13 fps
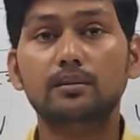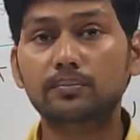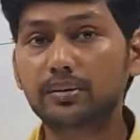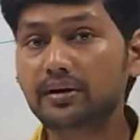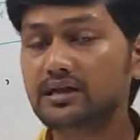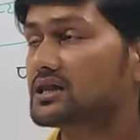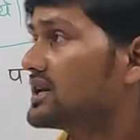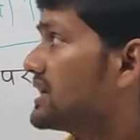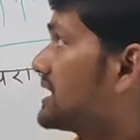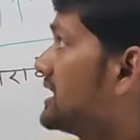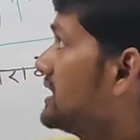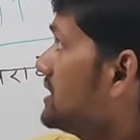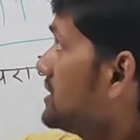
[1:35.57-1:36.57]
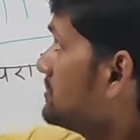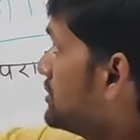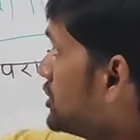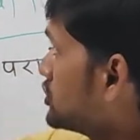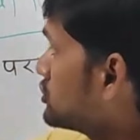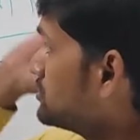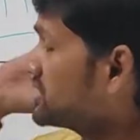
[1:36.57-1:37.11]
विभिन्न तरह के
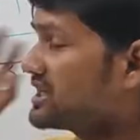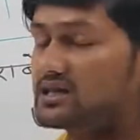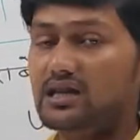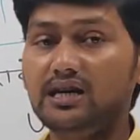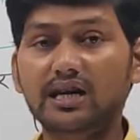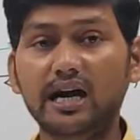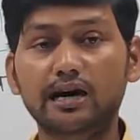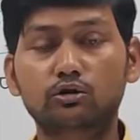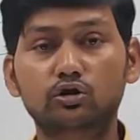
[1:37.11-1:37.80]
बीज चुंबकीय तरंग का